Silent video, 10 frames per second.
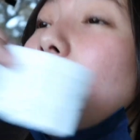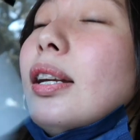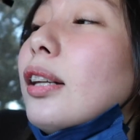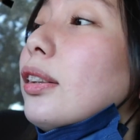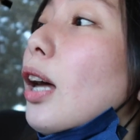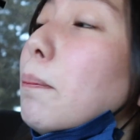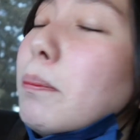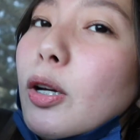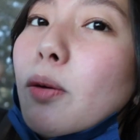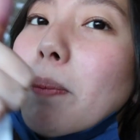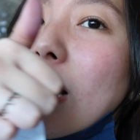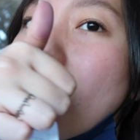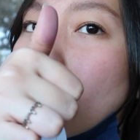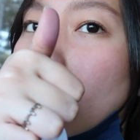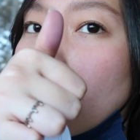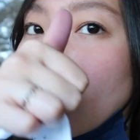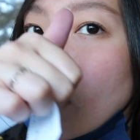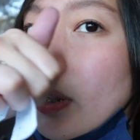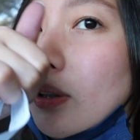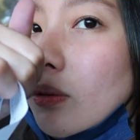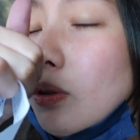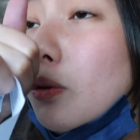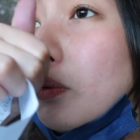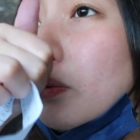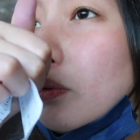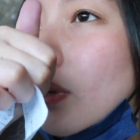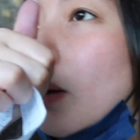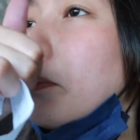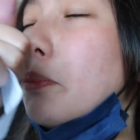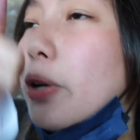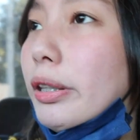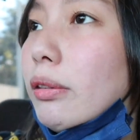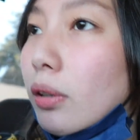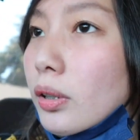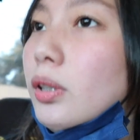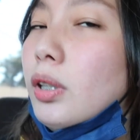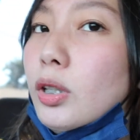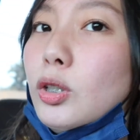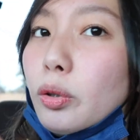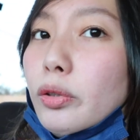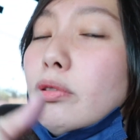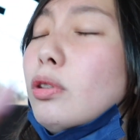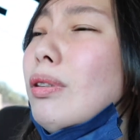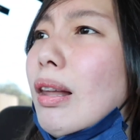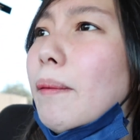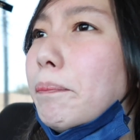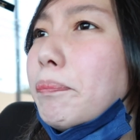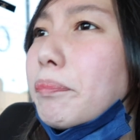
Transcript: ay nag-thumb, ano pala ako, ayan no, yung thumbprint. Yun, thumbsack. yun lang.